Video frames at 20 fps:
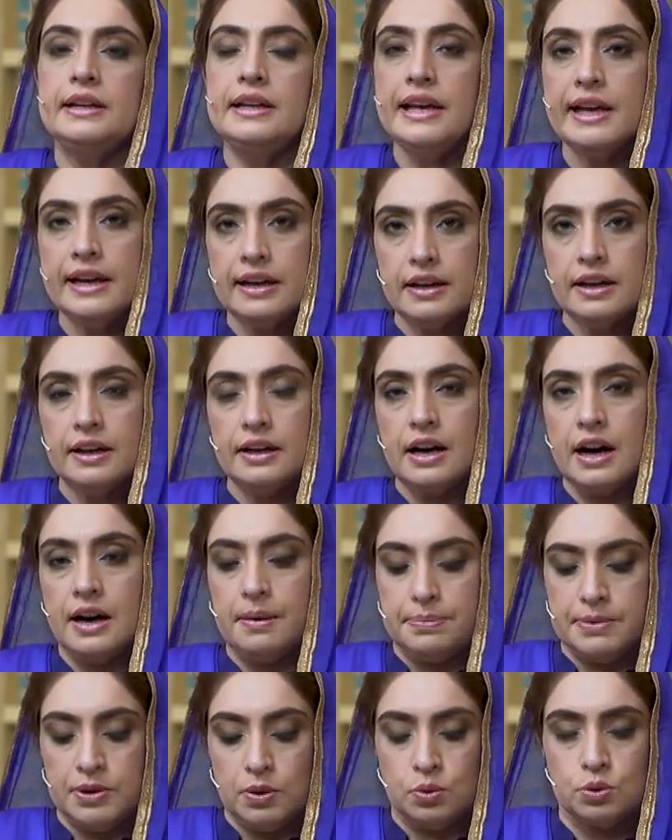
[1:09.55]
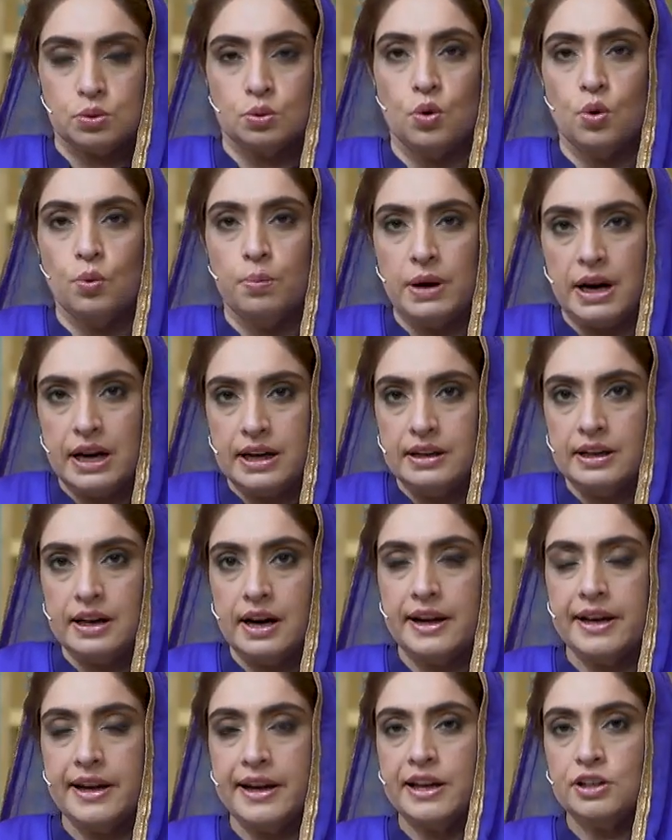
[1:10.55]
लेकर आपने उसको
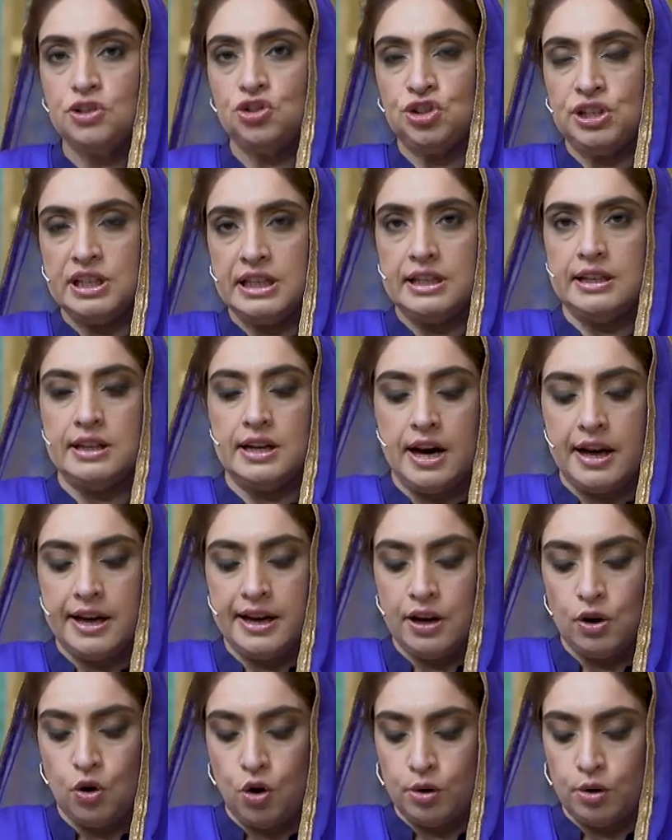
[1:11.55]
उबालना है छीलना है